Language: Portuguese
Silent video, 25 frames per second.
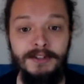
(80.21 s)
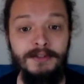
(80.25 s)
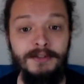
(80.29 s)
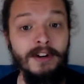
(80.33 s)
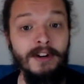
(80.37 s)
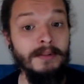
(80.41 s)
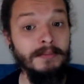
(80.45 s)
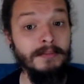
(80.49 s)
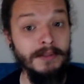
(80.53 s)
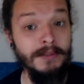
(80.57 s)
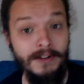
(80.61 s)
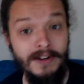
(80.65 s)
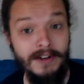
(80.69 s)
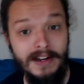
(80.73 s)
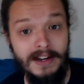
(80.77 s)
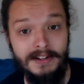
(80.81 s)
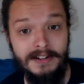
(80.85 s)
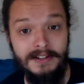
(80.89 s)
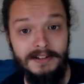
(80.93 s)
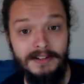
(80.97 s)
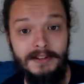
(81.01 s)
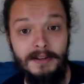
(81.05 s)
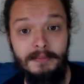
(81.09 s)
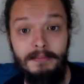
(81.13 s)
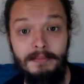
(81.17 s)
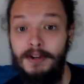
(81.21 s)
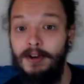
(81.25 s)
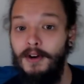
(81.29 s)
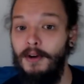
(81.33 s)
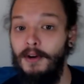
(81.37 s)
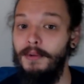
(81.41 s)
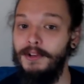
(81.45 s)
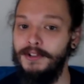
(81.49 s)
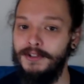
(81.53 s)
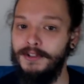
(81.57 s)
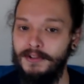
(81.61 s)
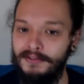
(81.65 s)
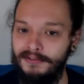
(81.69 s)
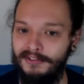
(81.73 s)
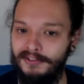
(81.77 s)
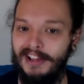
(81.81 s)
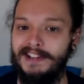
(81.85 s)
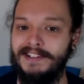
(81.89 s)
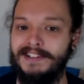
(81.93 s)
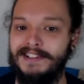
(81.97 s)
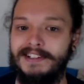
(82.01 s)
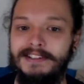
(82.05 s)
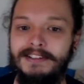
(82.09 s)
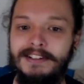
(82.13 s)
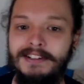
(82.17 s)
o Armin é o cara que também começou o
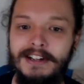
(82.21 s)
Flask.